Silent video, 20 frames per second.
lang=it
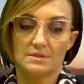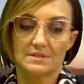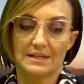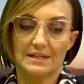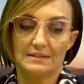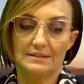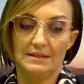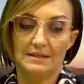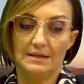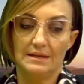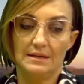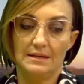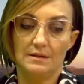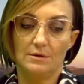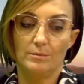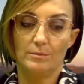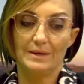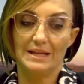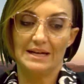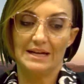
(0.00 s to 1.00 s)
stati
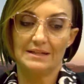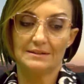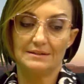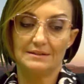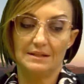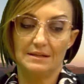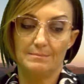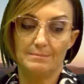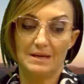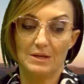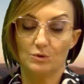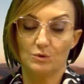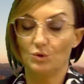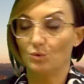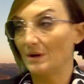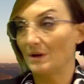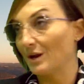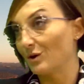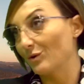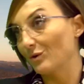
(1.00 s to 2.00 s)
nominati meno di
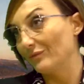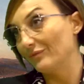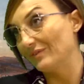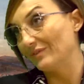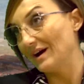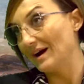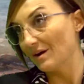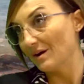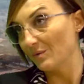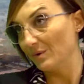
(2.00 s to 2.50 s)
un anno fa,